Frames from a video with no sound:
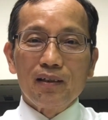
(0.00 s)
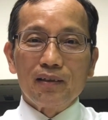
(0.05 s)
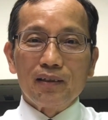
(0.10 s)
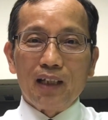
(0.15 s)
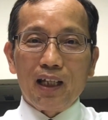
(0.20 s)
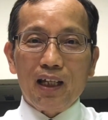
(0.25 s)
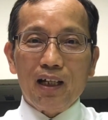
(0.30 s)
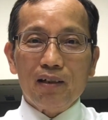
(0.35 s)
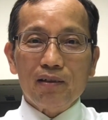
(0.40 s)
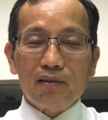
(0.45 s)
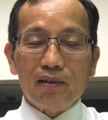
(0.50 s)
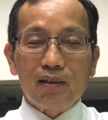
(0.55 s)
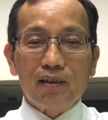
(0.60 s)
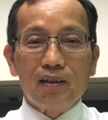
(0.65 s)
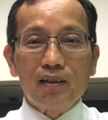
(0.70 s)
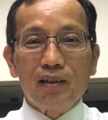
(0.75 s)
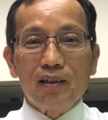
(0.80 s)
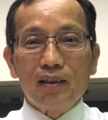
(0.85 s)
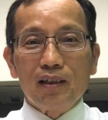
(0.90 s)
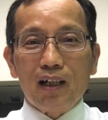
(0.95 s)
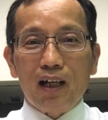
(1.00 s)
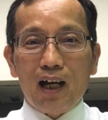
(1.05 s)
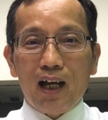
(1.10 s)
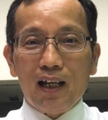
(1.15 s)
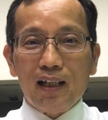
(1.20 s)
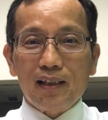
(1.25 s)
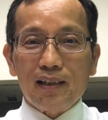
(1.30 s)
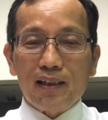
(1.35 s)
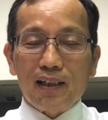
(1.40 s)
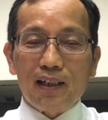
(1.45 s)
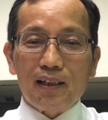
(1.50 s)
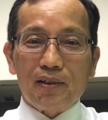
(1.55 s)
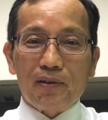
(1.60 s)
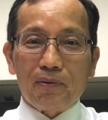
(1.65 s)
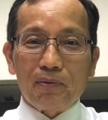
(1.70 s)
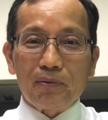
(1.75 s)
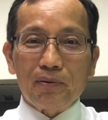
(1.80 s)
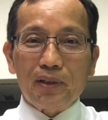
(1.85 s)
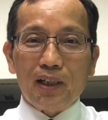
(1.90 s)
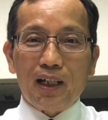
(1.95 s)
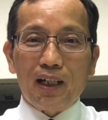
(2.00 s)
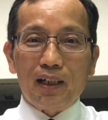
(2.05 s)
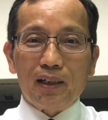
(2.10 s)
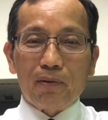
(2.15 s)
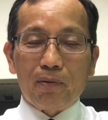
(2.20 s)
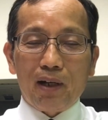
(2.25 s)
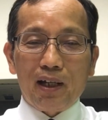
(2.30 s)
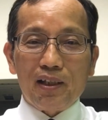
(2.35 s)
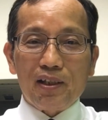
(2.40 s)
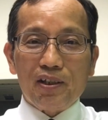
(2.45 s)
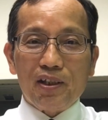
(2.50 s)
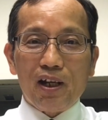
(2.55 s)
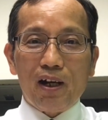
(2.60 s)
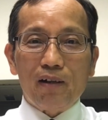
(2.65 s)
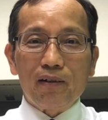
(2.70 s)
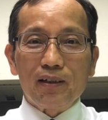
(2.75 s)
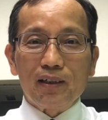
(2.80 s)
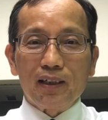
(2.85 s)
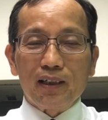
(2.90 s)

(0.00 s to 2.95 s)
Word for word: 要按着主的管教